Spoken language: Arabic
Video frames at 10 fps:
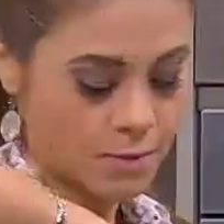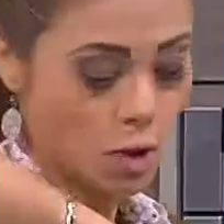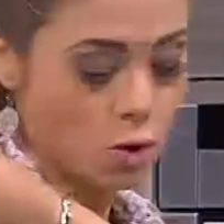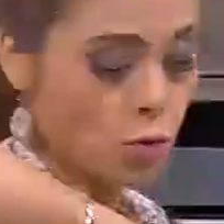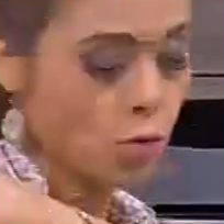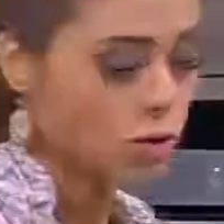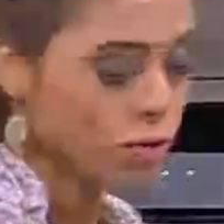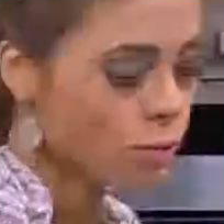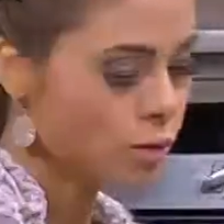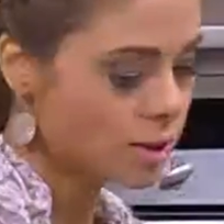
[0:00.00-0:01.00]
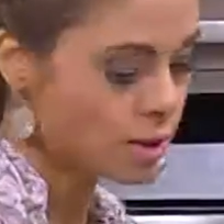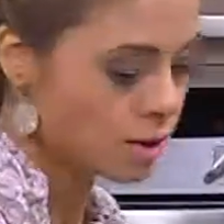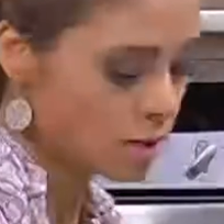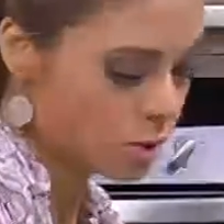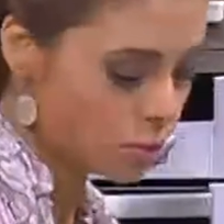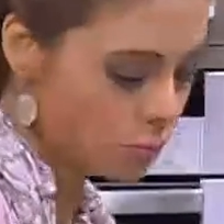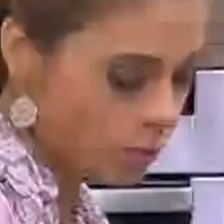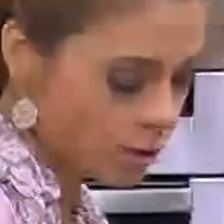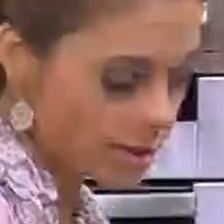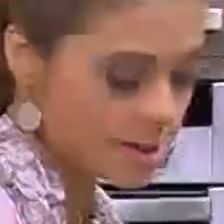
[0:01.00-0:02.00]
لون ون...
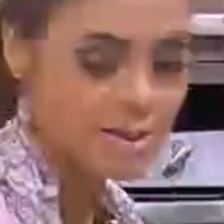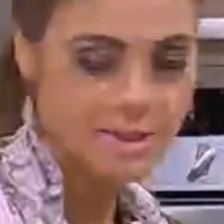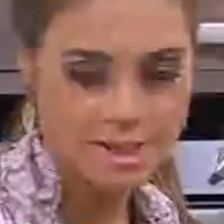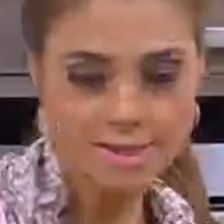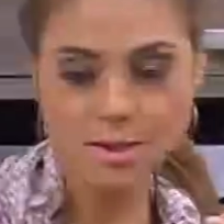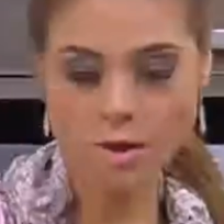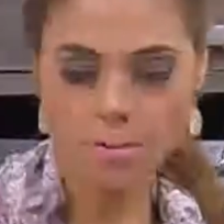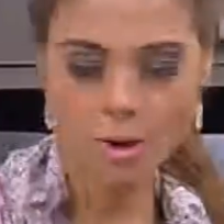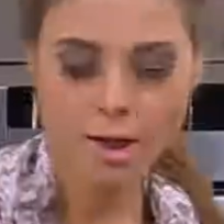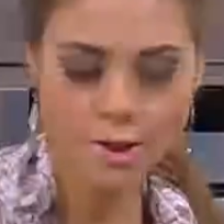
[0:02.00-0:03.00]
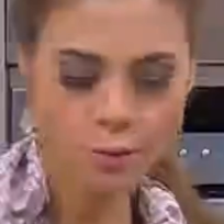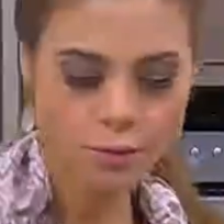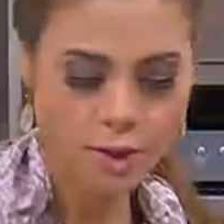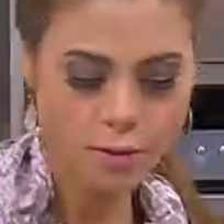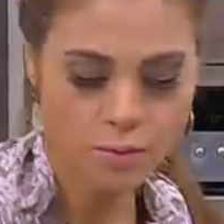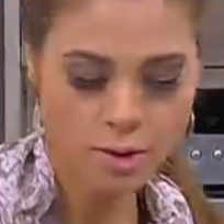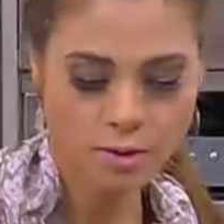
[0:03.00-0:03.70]
وتنزل طعمها حلو في الاول